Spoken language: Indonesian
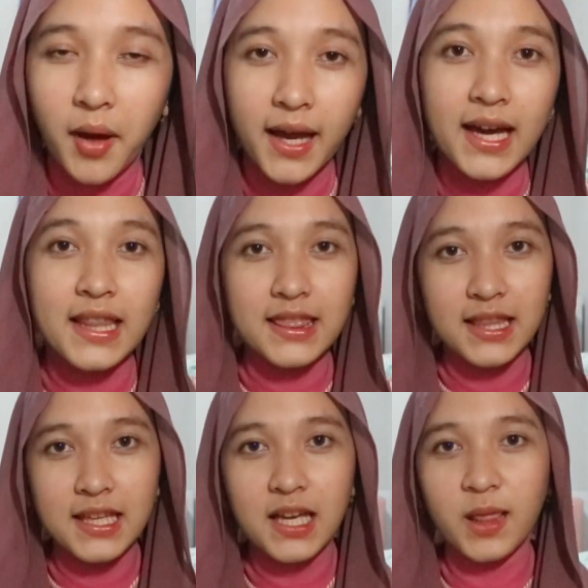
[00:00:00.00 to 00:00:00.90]
pakai
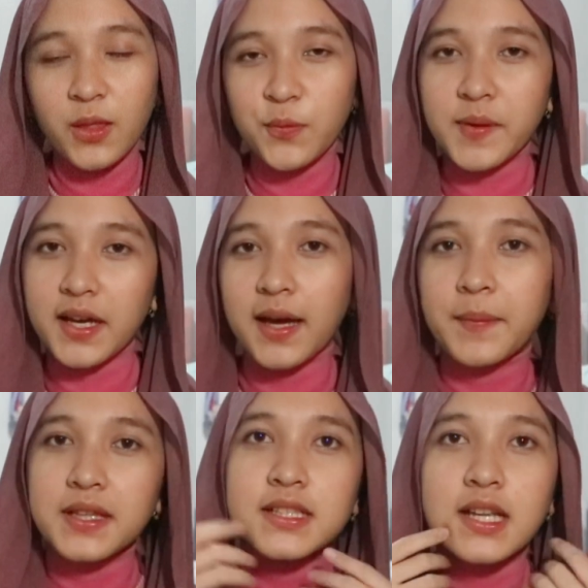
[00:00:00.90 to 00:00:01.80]
anting atau pakai
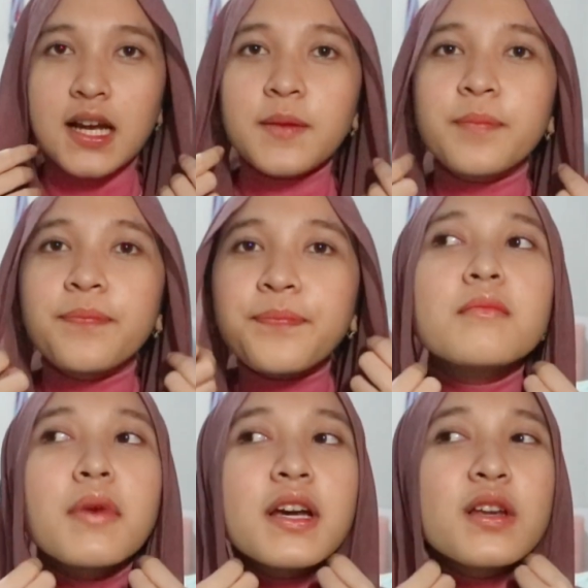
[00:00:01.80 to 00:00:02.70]
apa terserah
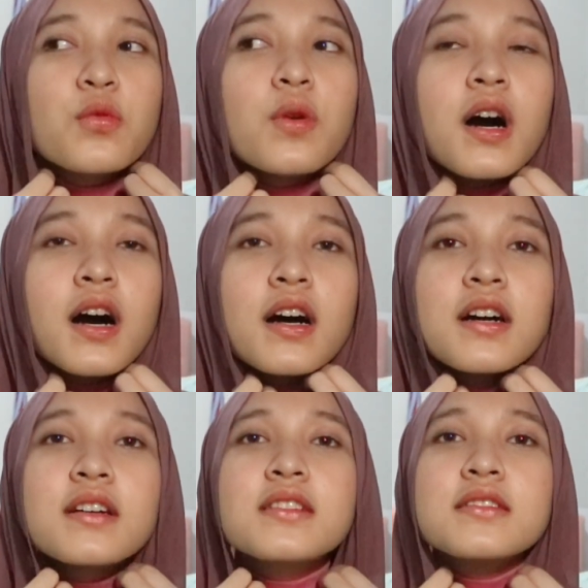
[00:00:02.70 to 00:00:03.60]
bagi dua
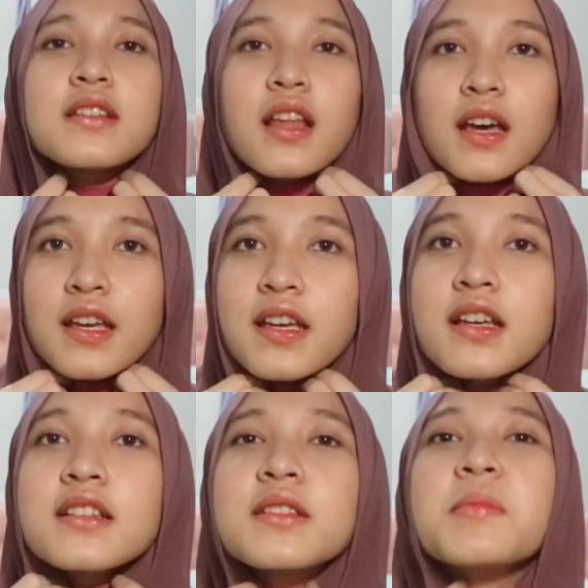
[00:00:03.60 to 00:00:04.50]

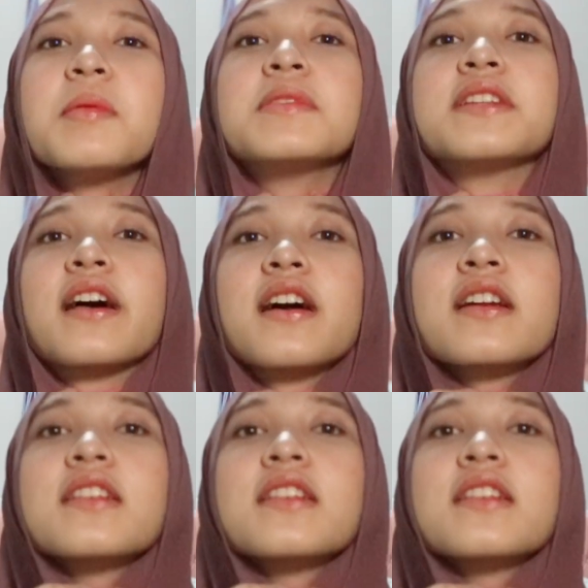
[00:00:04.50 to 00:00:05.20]
lagi sama besar